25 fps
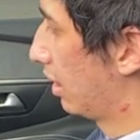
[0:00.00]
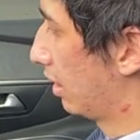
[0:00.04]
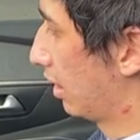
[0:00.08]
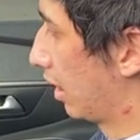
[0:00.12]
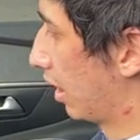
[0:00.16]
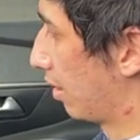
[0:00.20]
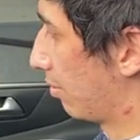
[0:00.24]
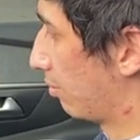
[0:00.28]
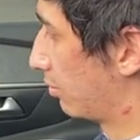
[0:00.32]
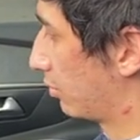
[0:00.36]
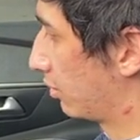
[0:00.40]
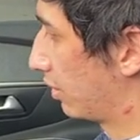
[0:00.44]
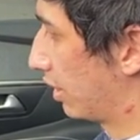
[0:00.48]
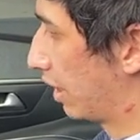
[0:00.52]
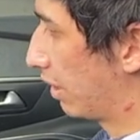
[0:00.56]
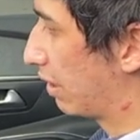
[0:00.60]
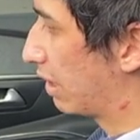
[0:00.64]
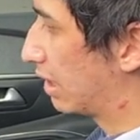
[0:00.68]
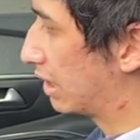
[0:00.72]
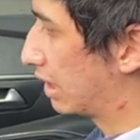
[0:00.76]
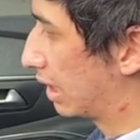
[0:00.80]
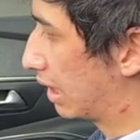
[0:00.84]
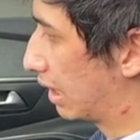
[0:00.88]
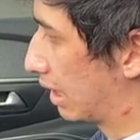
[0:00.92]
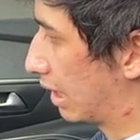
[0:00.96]
Tenemos
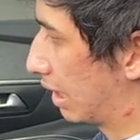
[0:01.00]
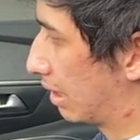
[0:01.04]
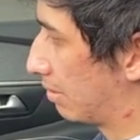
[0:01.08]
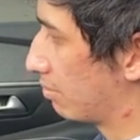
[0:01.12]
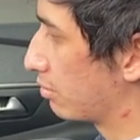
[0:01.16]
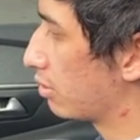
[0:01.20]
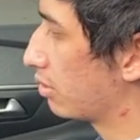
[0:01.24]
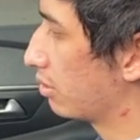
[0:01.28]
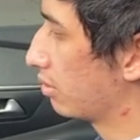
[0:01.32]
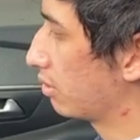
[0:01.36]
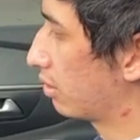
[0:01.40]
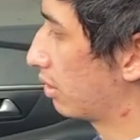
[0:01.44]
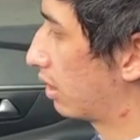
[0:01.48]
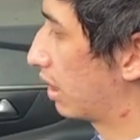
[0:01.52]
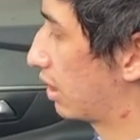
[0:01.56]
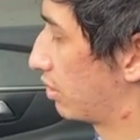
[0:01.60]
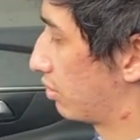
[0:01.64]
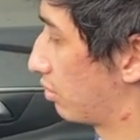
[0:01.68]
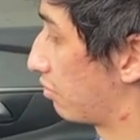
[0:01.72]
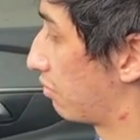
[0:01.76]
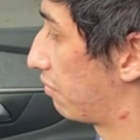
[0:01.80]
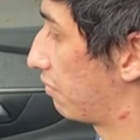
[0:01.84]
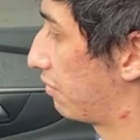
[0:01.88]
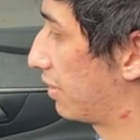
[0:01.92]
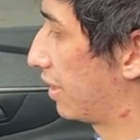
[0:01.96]
levas de cambio que
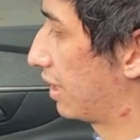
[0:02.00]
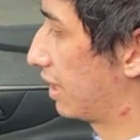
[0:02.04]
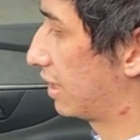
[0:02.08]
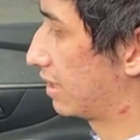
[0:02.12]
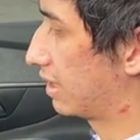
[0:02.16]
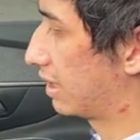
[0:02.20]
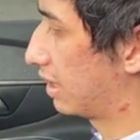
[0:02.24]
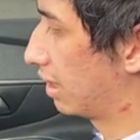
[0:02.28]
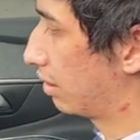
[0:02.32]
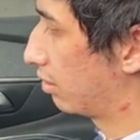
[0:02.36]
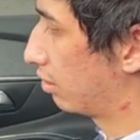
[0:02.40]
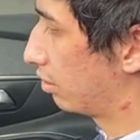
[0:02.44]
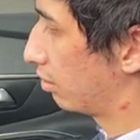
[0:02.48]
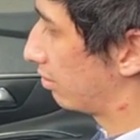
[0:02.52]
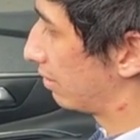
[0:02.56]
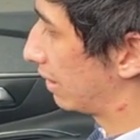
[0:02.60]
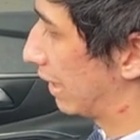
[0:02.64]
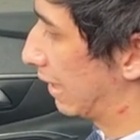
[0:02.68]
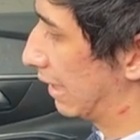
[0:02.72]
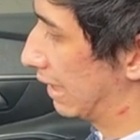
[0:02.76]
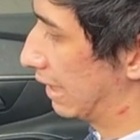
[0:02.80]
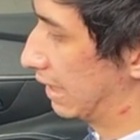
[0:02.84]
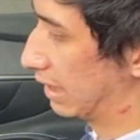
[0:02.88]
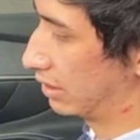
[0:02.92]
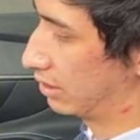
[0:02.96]
son fijas en la
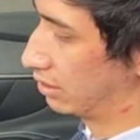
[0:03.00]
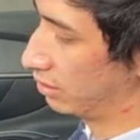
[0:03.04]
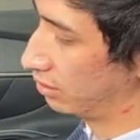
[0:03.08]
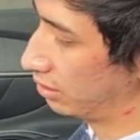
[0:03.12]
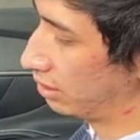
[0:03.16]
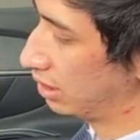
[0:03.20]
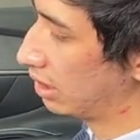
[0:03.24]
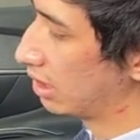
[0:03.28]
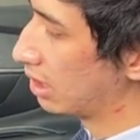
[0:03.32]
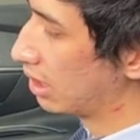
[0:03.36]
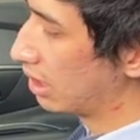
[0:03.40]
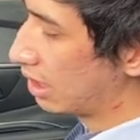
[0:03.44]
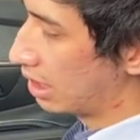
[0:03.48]
columna de dirección,